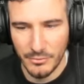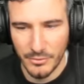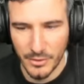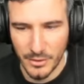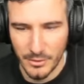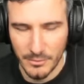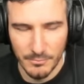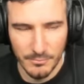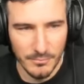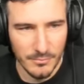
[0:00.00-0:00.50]
fait.
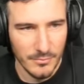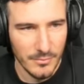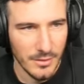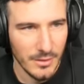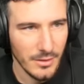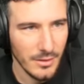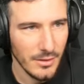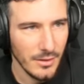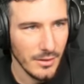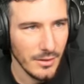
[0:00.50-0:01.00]
Hein.
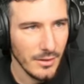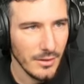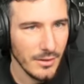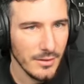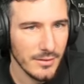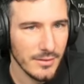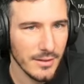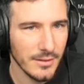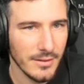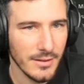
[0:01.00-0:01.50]

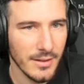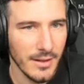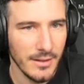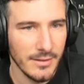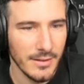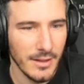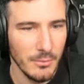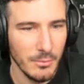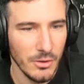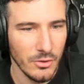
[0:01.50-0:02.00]
C'était très
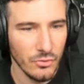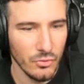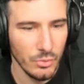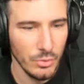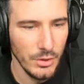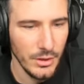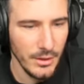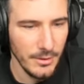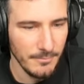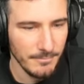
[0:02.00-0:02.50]
très bien
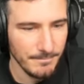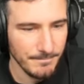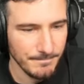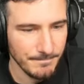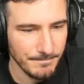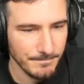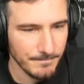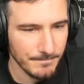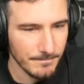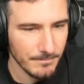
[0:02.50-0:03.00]
joué.
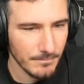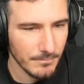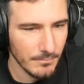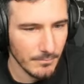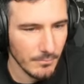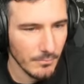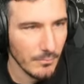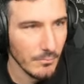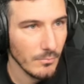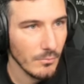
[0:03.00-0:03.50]

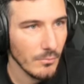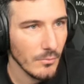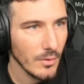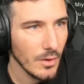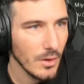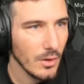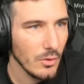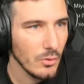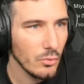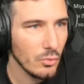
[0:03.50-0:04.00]

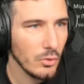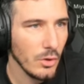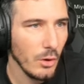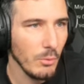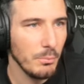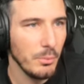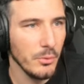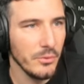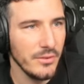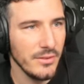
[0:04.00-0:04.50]
En tout cas,
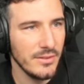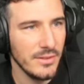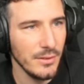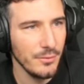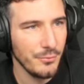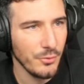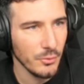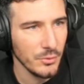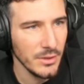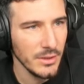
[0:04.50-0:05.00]
en
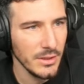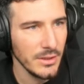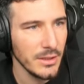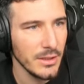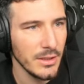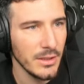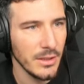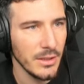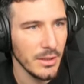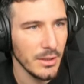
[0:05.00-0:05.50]
positif, on
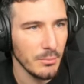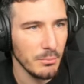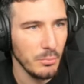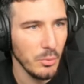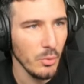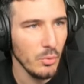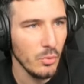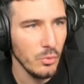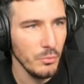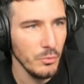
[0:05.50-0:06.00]
est
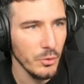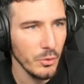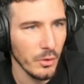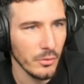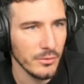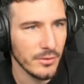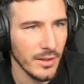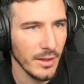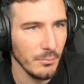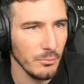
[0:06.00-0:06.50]
beaucoup mieux
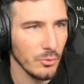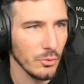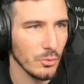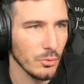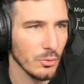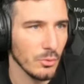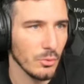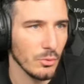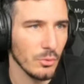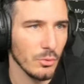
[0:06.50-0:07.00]
en termes
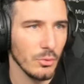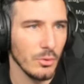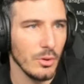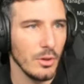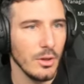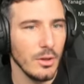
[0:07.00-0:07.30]
de,